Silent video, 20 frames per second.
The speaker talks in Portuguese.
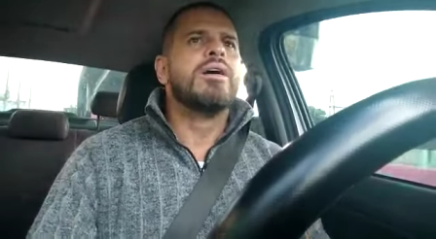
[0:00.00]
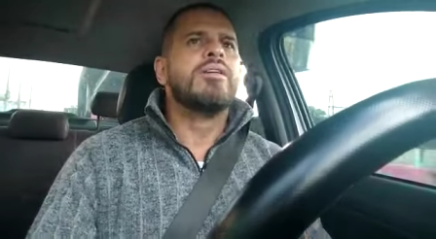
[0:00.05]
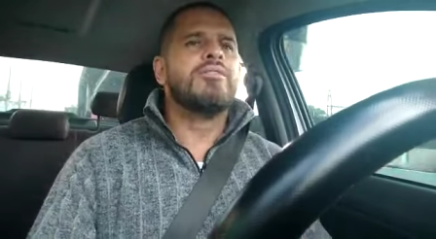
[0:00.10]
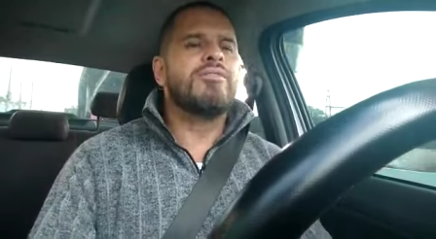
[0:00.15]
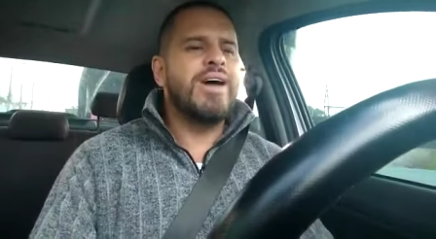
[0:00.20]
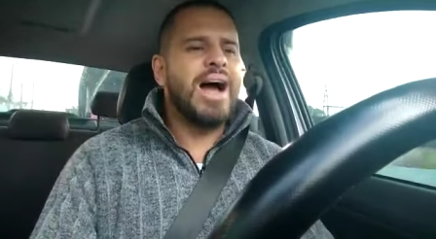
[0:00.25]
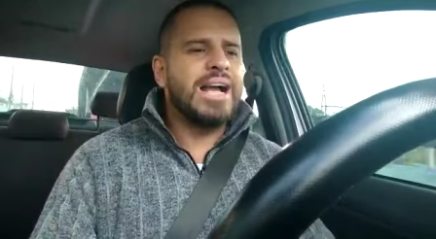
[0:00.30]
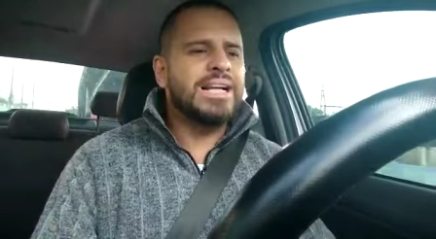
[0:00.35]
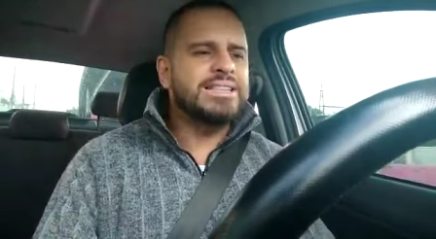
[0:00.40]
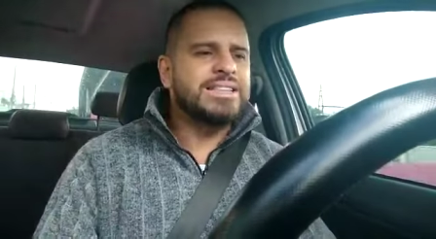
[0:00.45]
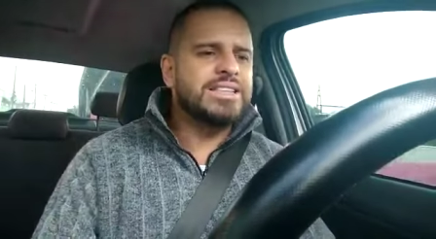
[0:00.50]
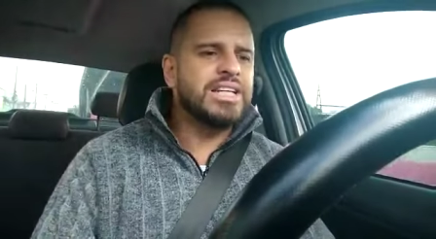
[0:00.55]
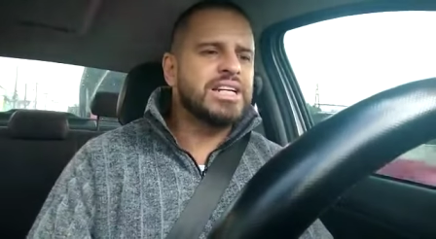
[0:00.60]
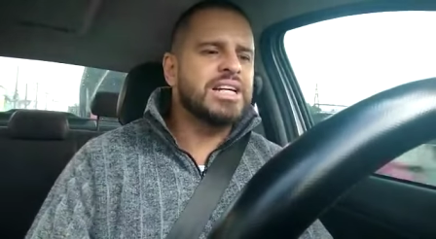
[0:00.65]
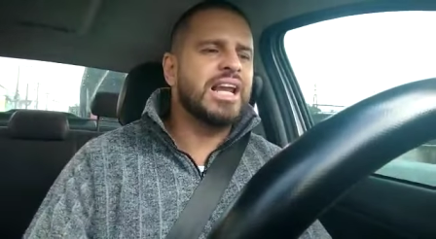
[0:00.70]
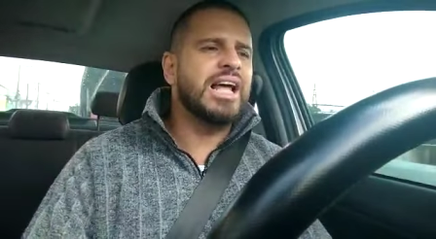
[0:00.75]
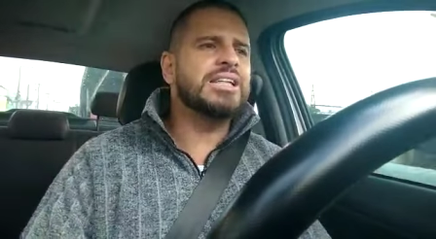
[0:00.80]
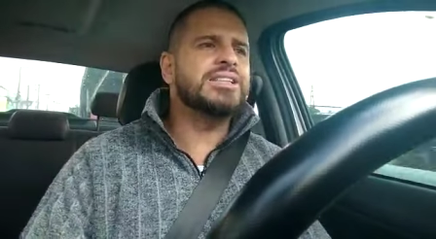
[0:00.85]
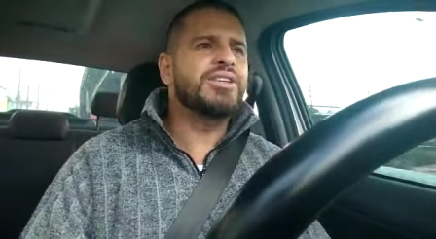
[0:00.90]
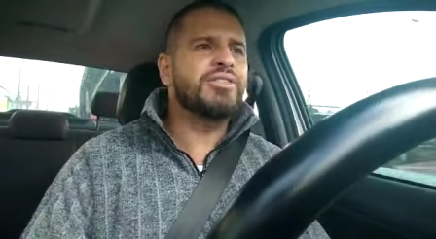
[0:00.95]
vai se
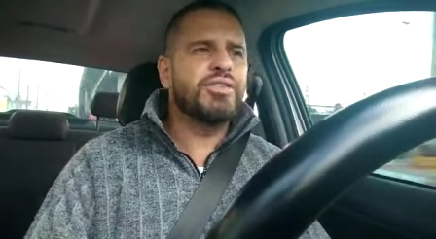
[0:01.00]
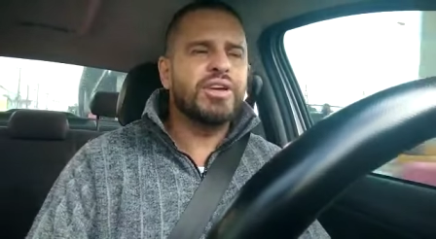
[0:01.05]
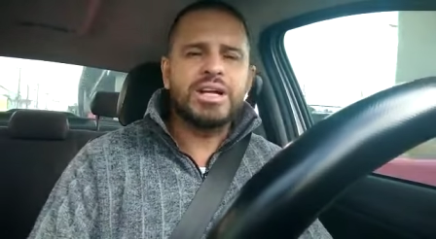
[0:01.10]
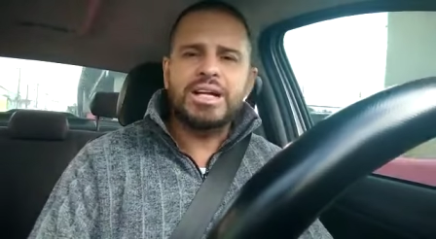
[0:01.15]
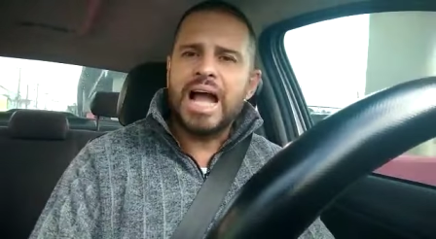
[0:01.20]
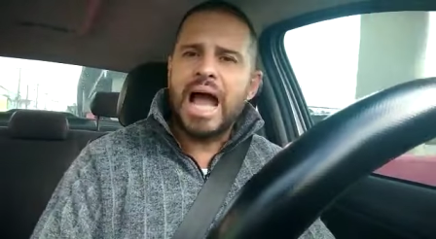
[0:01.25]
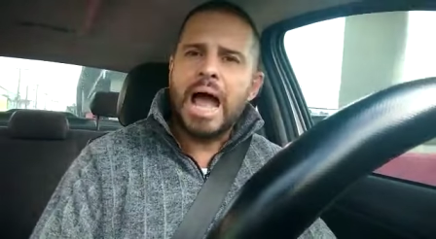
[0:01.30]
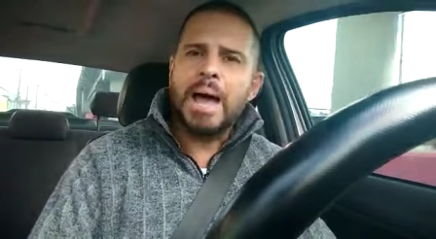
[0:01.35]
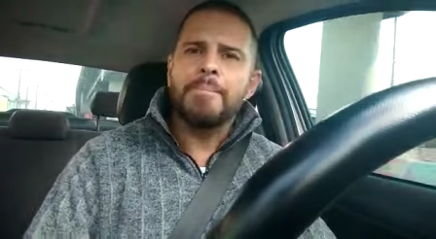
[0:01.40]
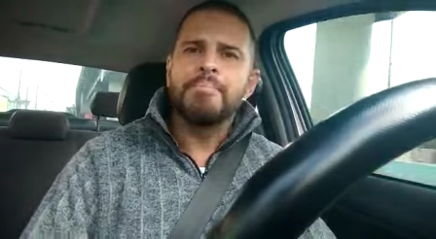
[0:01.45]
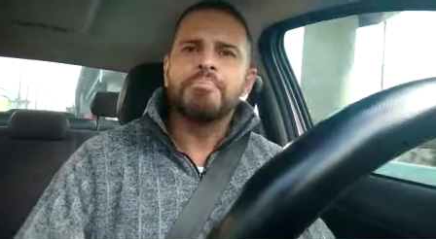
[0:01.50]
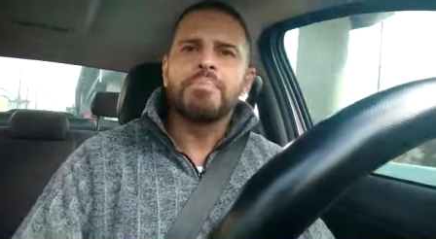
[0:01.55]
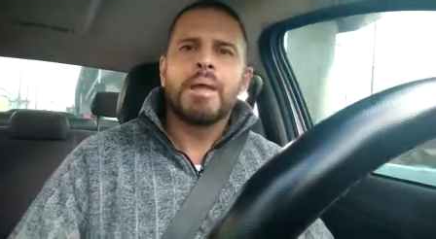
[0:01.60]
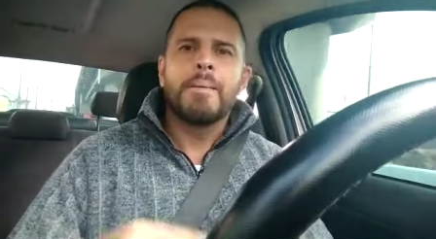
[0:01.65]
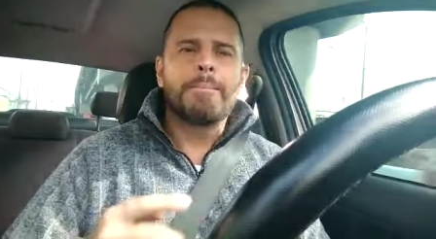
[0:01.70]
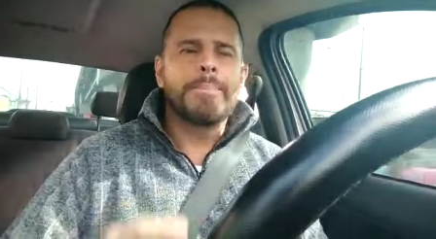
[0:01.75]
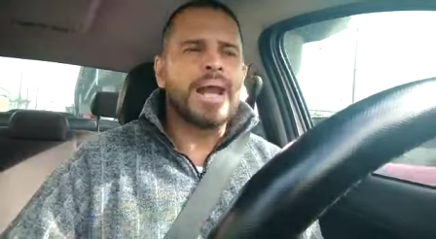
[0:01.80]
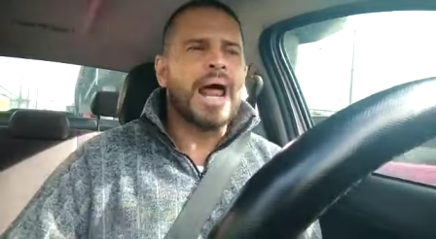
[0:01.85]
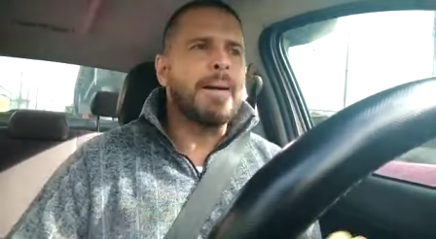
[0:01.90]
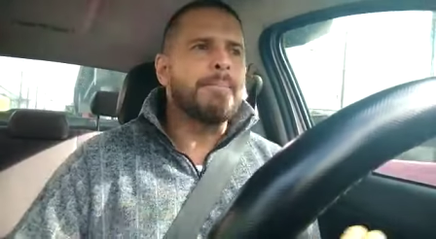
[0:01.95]
classificar
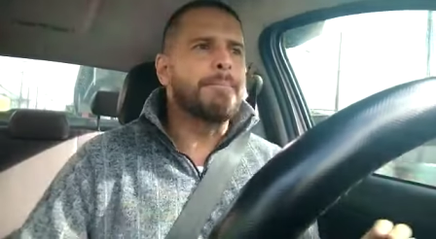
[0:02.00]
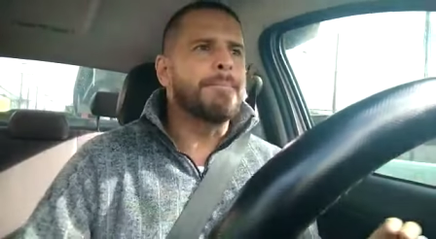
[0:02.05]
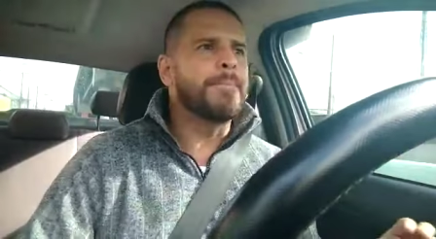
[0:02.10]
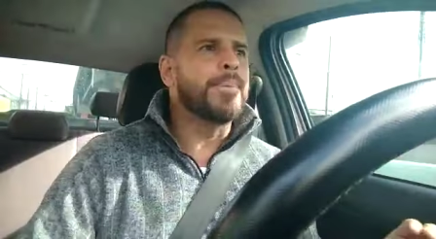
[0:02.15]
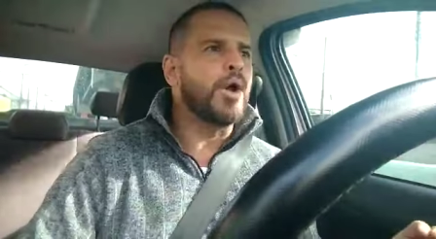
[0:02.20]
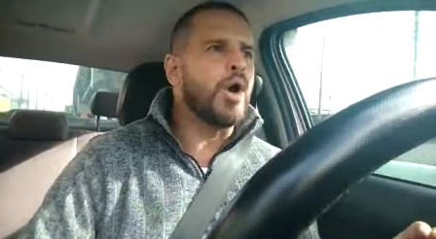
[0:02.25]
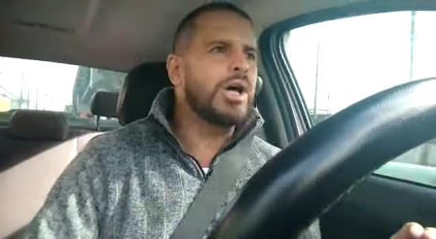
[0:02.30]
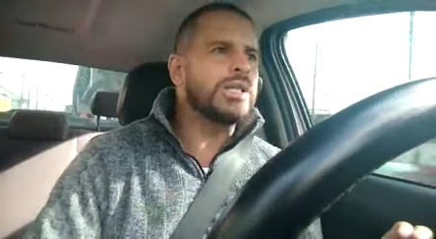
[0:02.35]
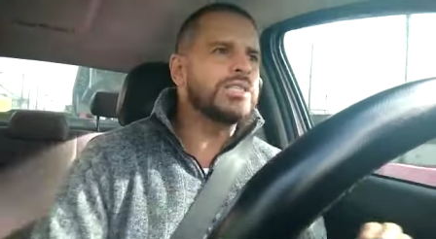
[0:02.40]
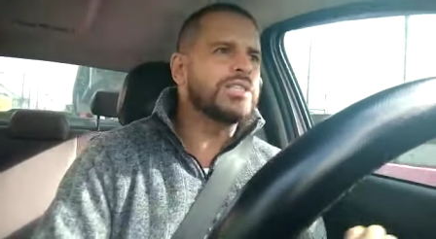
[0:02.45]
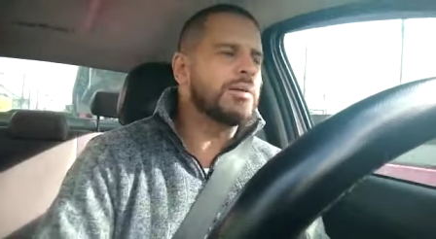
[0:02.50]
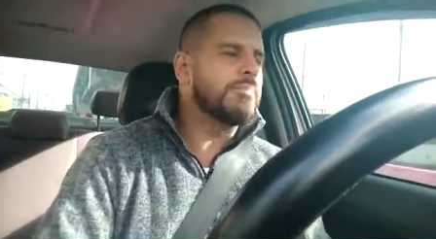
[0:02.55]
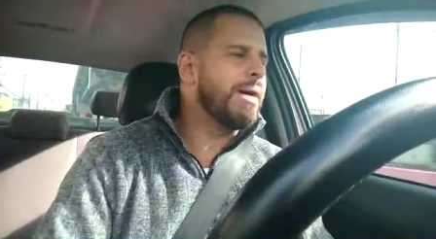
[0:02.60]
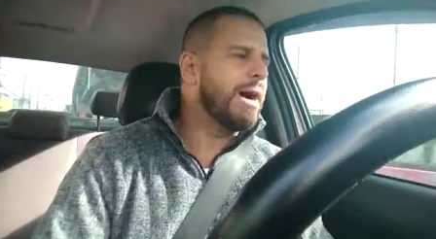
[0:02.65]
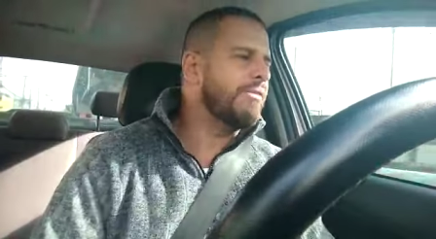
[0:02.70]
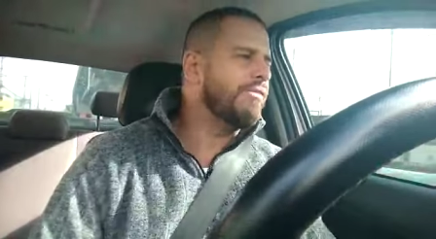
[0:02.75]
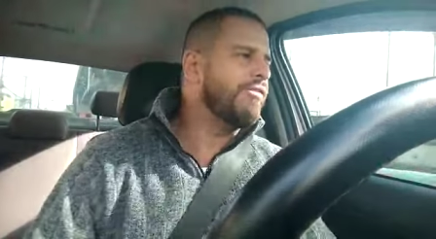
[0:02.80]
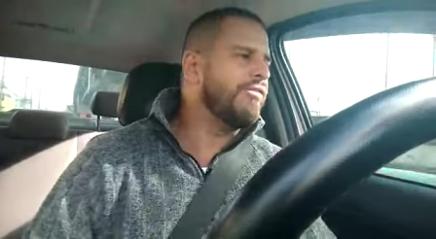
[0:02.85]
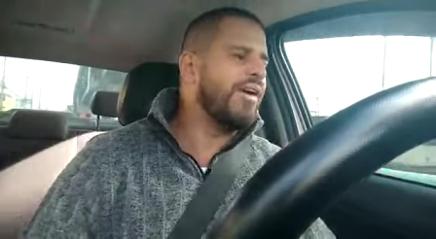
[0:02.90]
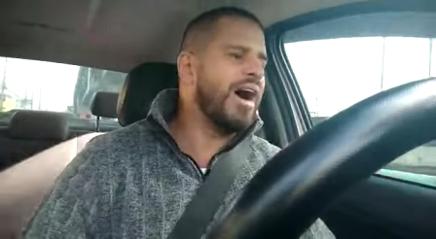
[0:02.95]
para a
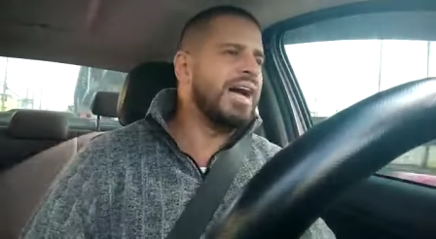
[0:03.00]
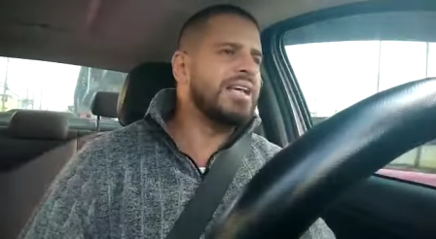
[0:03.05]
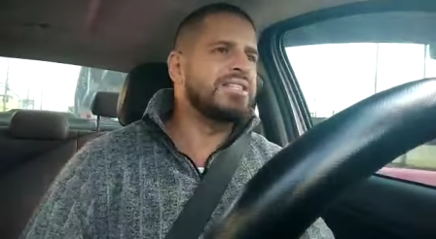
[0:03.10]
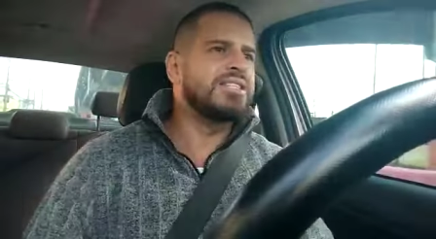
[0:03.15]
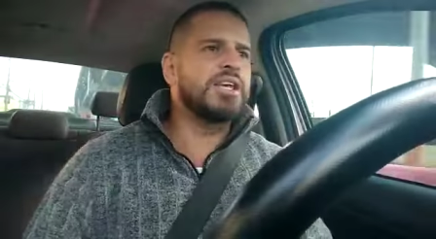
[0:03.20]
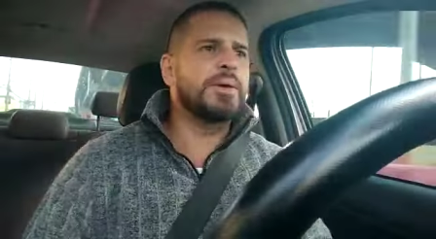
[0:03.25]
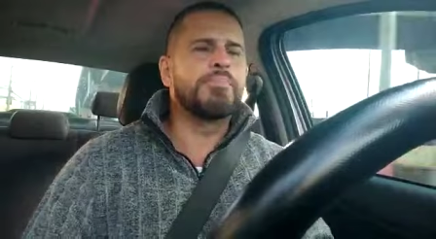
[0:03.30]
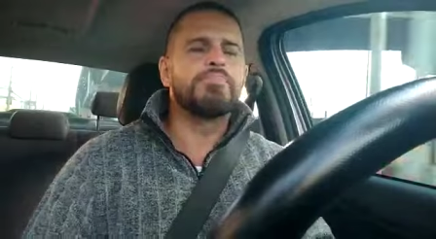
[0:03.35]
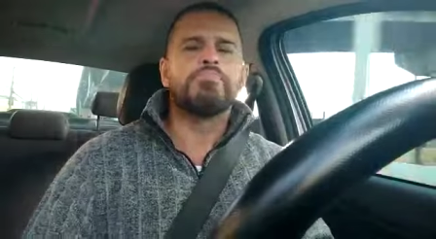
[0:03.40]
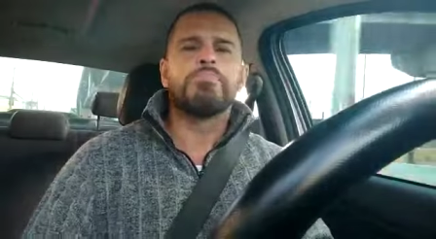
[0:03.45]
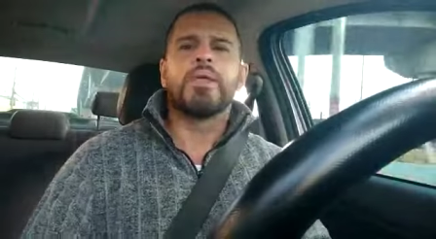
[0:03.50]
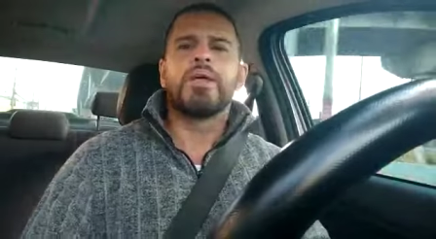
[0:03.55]
próxima fase